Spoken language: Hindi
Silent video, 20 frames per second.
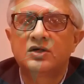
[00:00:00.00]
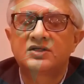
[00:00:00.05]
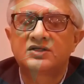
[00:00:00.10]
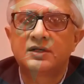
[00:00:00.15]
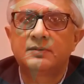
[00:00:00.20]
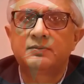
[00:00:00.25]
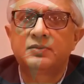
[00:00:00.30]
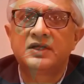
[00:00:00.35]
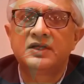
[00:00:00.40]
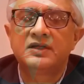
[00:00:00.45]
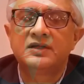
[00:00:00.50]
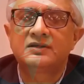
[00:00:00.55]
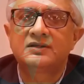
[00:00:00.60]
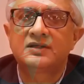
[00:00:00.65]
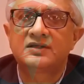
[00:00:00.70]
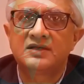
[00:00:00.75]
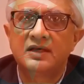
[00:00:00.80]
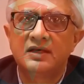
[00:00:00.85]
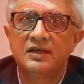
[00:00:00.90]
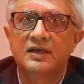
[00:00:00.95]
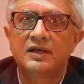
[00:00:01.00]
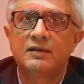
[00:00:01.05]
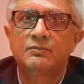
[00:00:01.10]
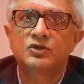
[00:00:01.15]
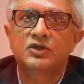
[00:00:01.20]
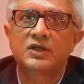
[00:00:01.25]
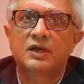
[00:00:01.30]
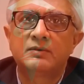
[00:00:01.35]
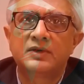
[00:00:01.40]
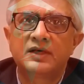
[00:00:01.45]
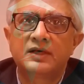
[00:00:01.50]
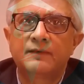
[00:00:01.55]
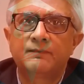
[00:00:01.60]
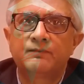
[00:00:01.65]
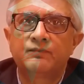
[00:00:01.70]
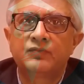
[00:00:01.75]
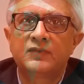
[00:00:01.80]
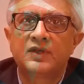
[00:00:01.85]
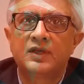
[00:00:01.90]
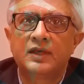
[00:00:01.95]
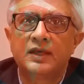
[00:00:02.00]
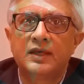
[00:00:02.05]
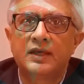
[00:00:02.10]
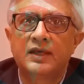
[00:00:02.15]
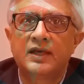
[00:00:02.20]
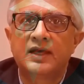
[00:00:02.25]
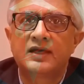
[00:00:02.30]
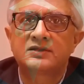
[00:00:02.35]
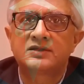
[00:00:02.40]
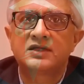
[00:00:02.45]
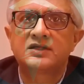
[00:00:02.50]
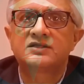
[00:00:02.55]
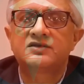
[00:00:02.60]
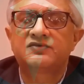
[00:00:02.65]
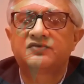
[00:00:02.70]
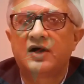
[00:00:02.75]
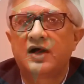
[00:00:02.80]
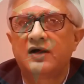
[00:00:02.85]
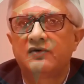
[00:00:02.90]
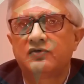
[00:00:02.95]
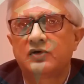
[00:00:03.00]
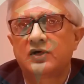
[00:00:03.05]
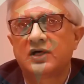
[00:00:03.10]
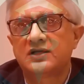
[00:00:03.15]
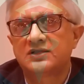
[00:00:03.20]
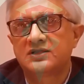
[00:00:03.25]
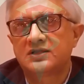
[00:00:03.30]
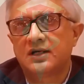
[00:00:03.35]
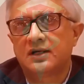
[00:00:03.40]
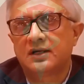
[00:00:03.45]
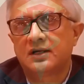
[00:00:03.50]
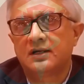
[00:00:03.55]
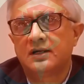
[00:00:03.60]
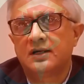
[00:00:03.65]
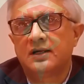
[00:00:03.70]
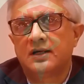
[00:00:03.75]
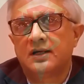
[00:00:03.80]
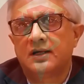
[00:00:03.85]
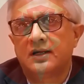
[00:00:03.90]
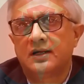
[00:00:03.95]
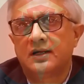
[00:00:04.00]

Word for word: और सब की तसली के मुताबिक एक ऐसा शफाफ और अच्छा